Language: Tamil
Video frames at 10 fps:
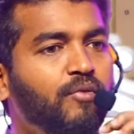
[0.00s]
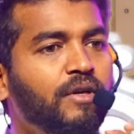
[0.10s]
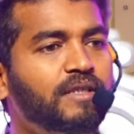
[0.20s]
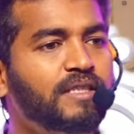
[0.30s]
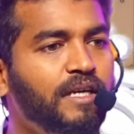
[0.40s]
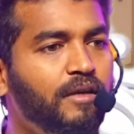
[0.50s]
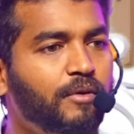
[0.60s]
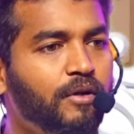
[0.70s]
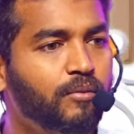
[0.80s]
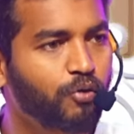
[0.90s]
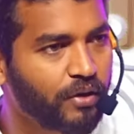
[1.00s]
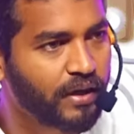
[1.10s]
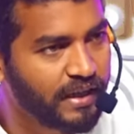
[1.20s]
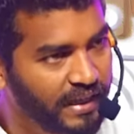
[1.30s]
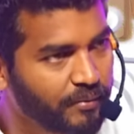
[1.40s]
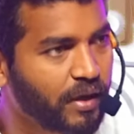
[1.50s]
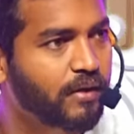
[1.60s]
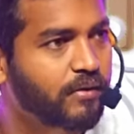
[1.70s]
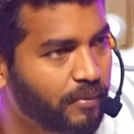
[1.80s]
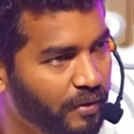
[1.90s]
முயற்சியும் ஈடுபடணும் முதல்ல நீங்க
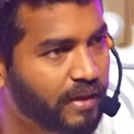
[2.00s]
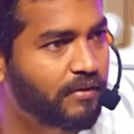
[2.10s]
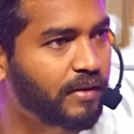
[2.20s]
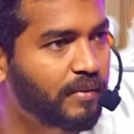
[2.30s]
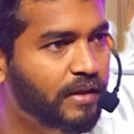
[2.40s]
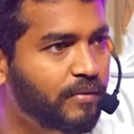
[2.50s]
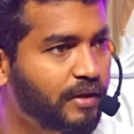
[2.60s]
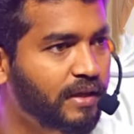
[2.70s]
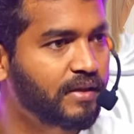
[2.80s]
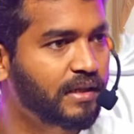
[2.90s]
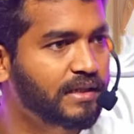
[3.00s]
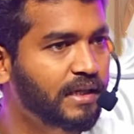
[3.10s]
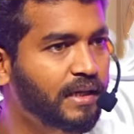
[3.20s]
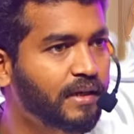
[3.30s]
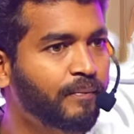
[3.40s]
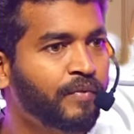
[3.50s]
மாறணும் அப்புறம் தான் அவங்கள மாத்த முடியாது தெரிஞ்சுக்கோங்க